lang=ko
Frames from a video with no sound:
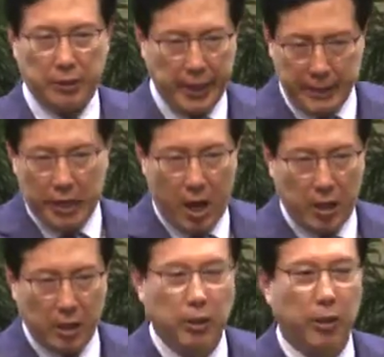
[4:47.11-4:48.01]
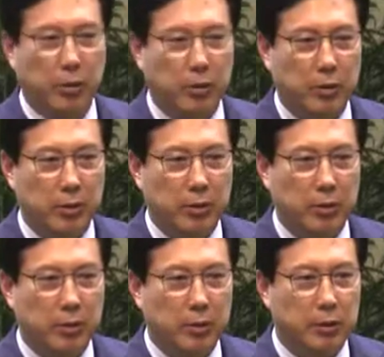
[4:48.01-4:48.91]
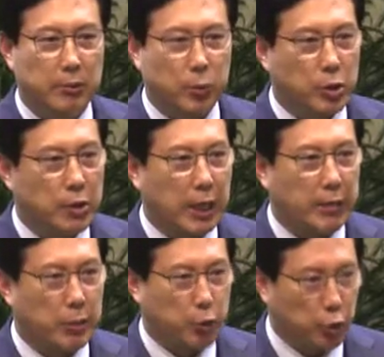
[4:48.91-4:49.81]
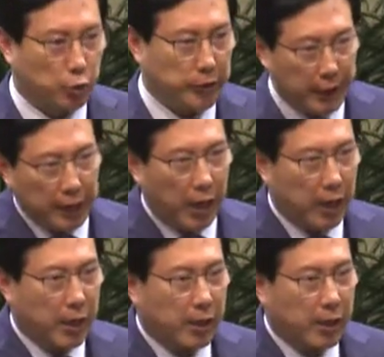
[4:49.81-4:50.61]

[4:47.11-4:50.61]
된다. 이거요. 따라서 무조건 된다.